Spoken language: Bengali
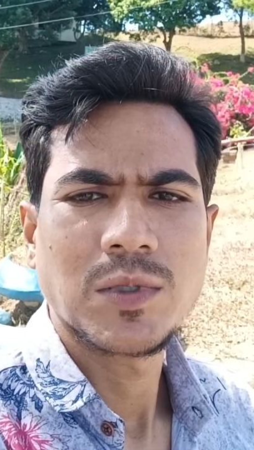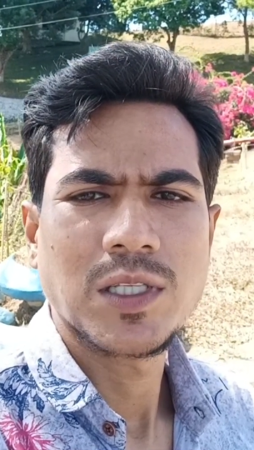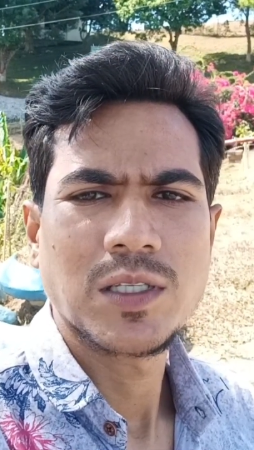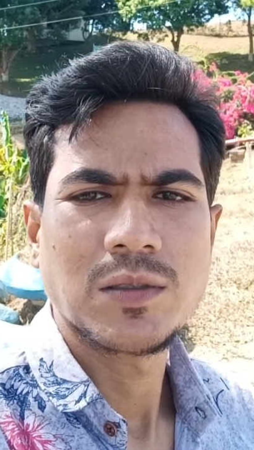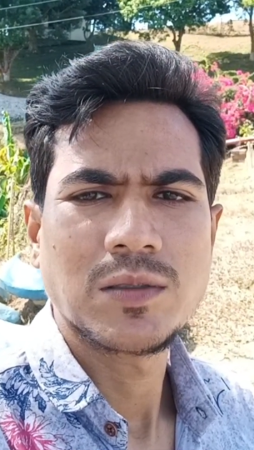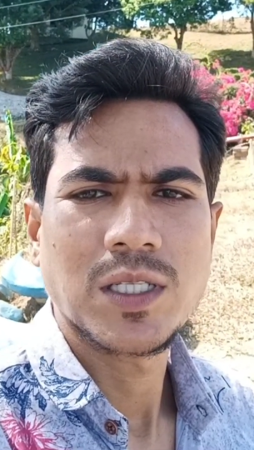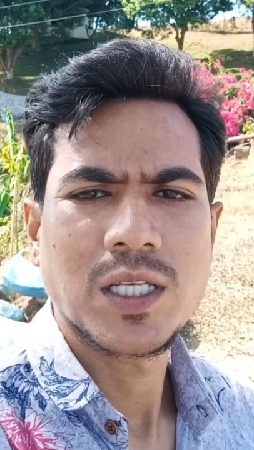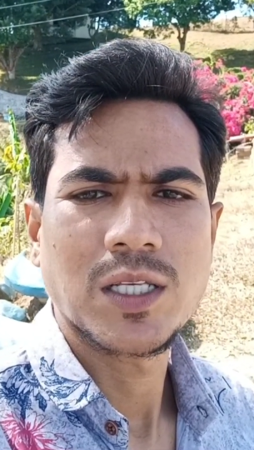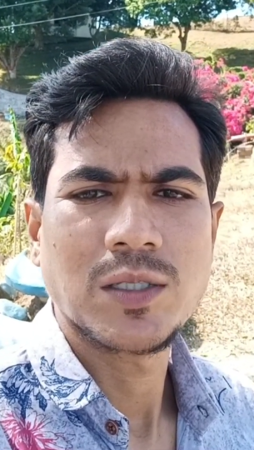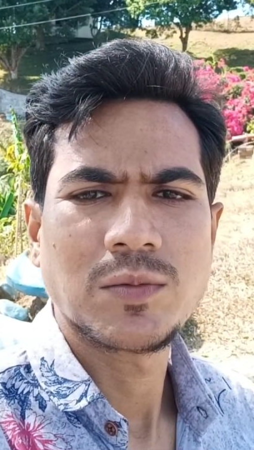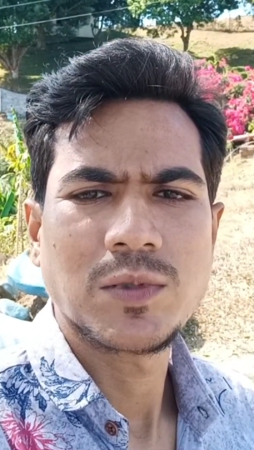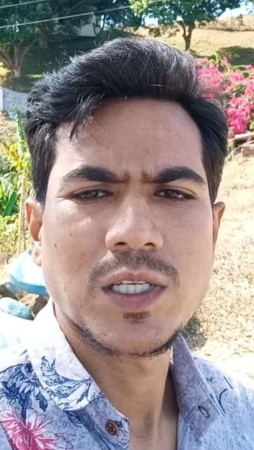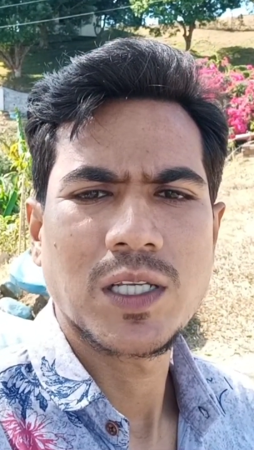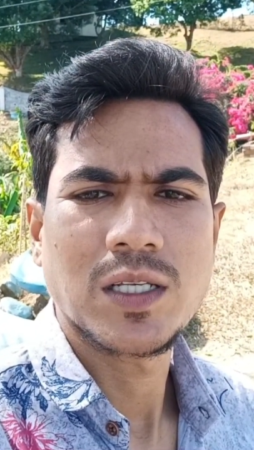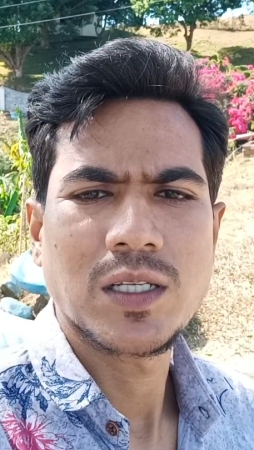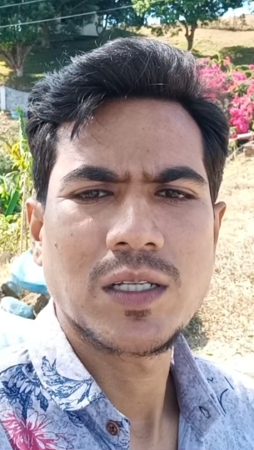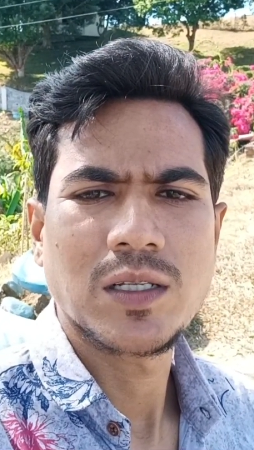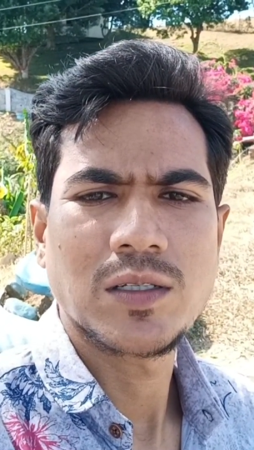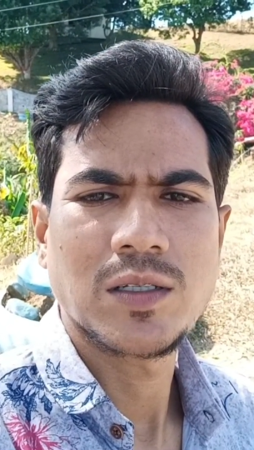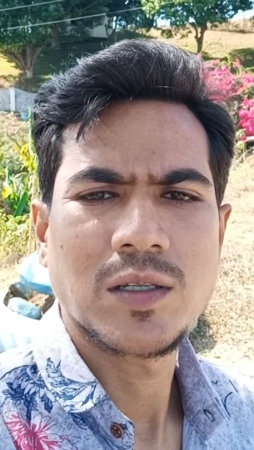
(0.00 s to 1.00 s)
সেখানে একটু চেক
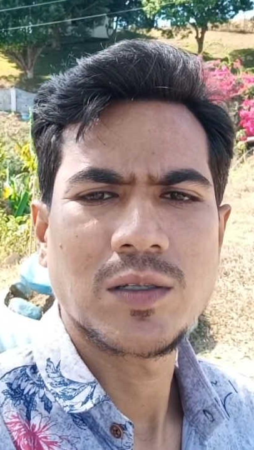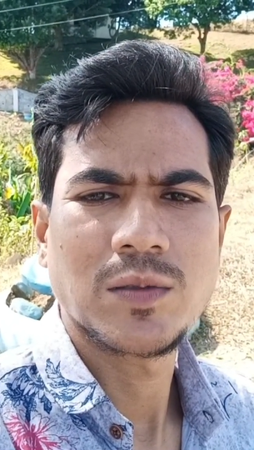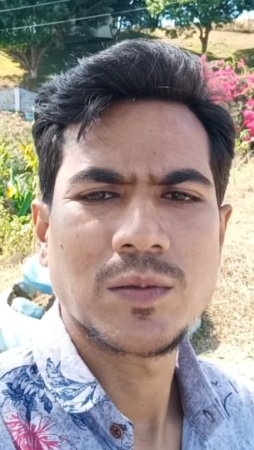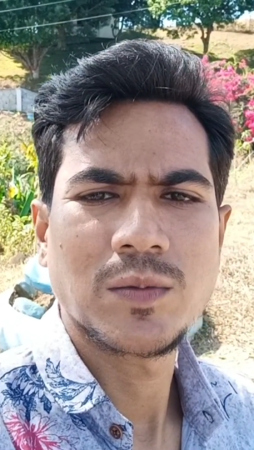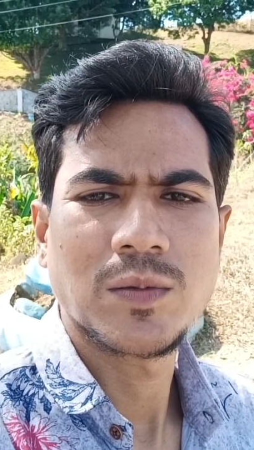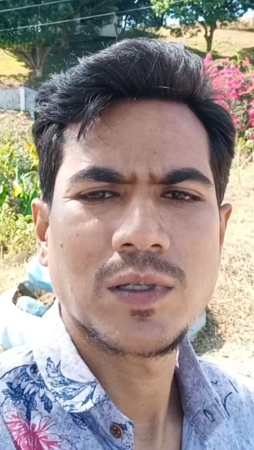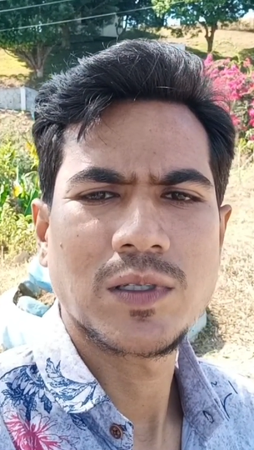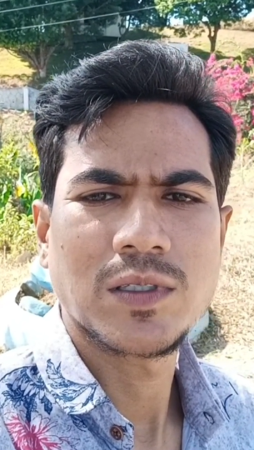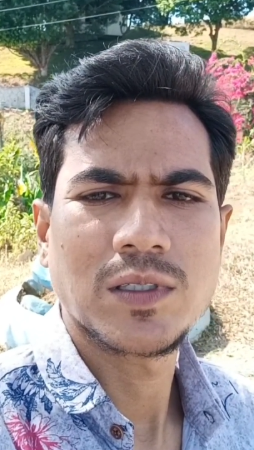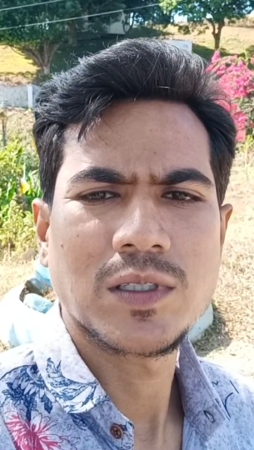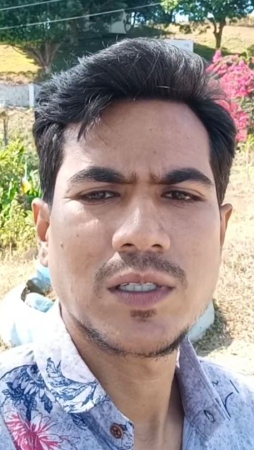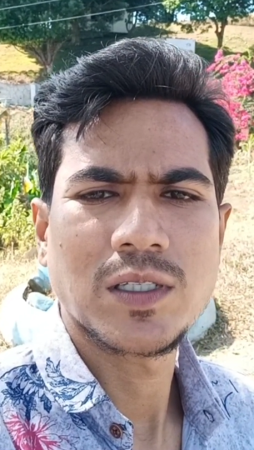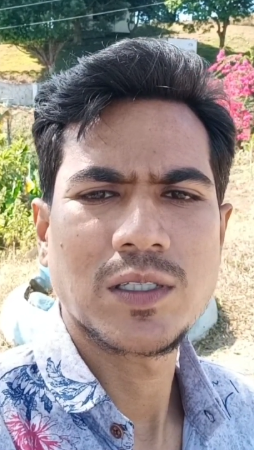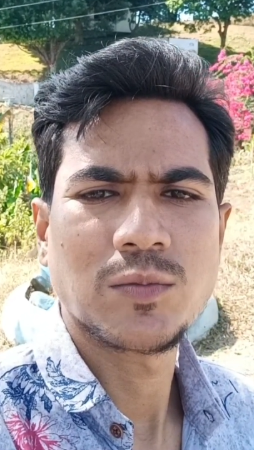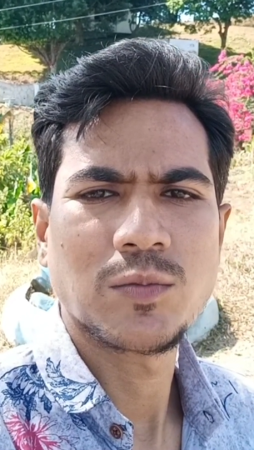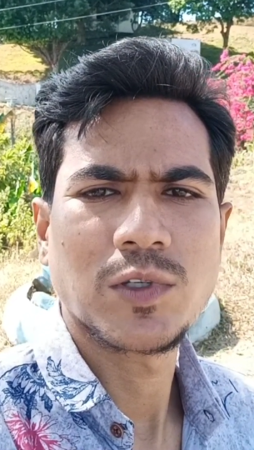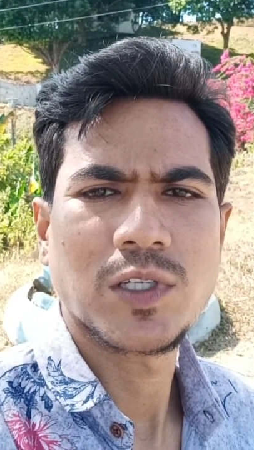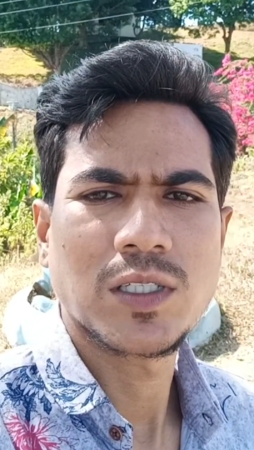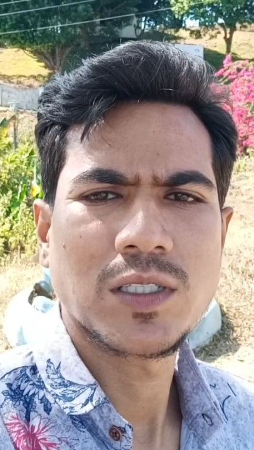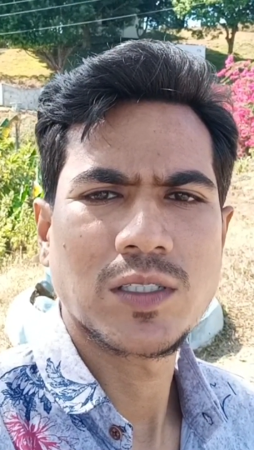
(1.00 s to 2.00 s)
করে দেখেন
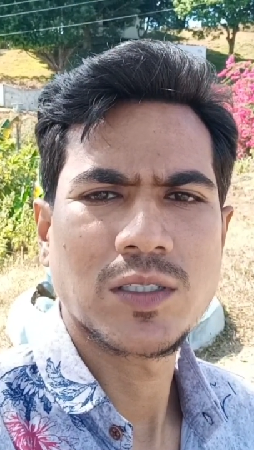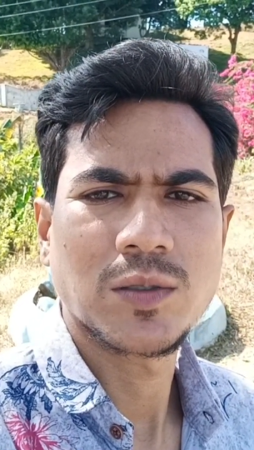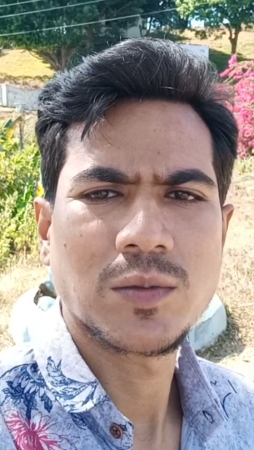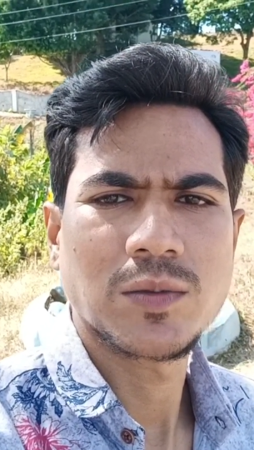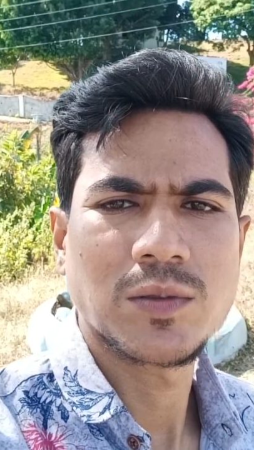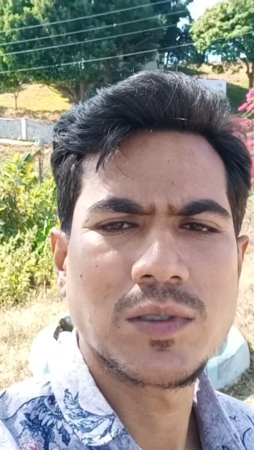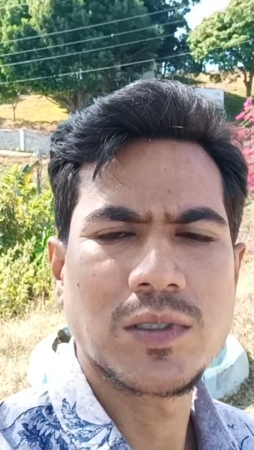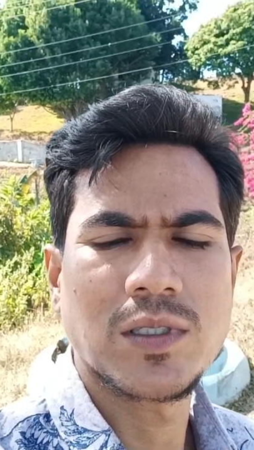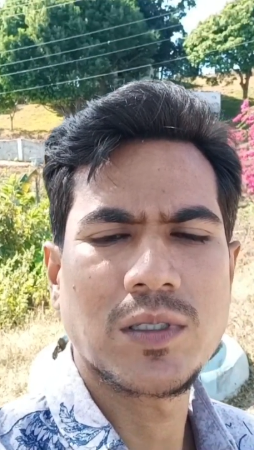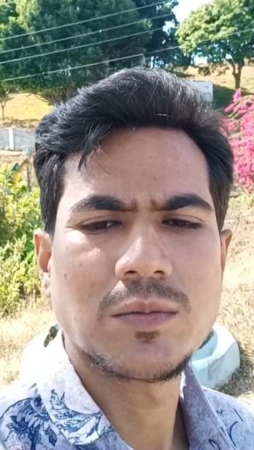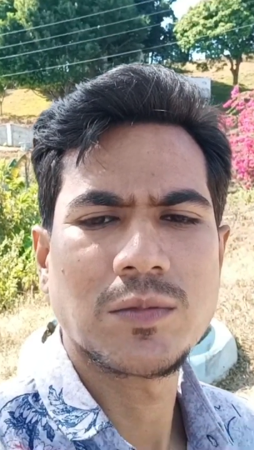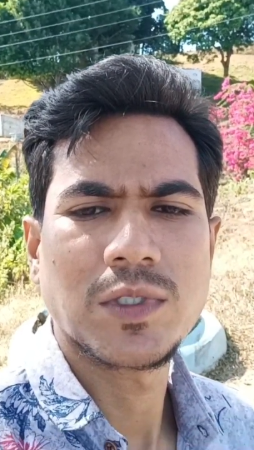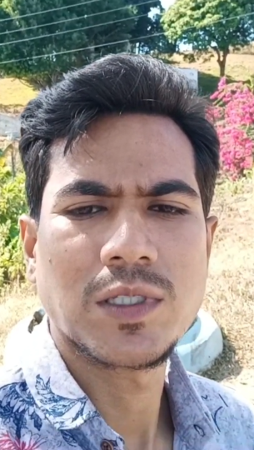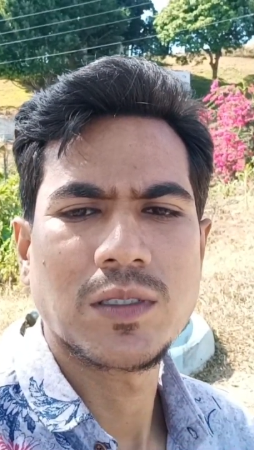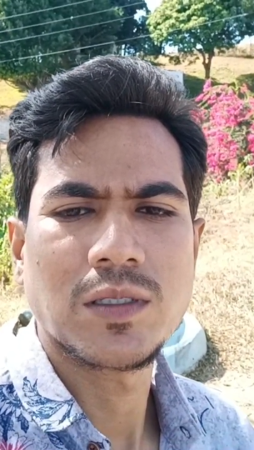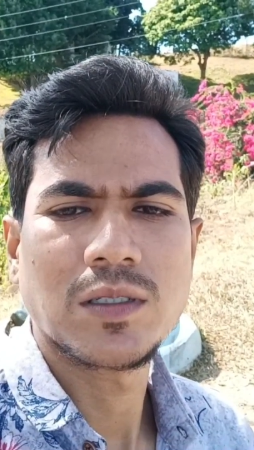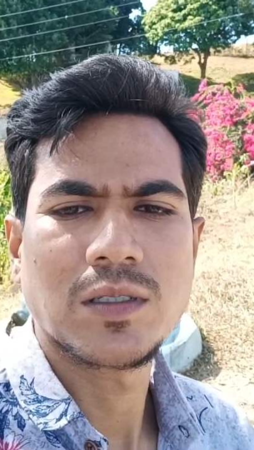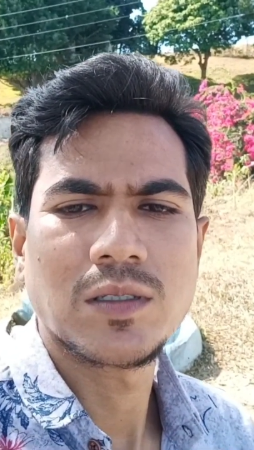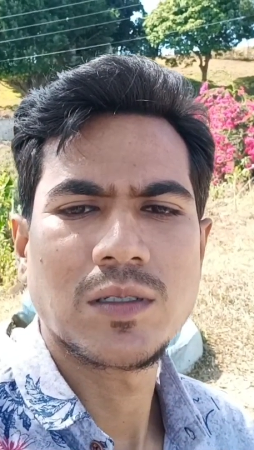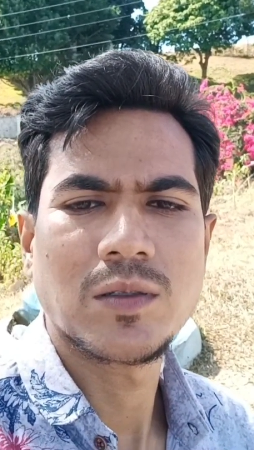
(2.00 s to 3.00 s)
একটা গ্রামীণ নাম্বার দেওয়া
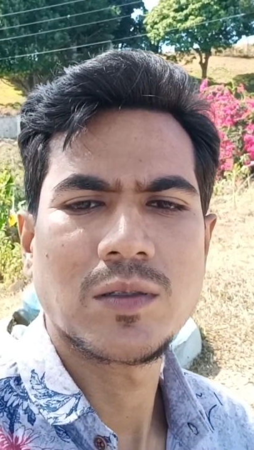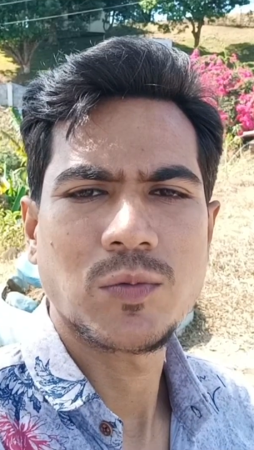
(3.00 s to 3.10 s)
আছে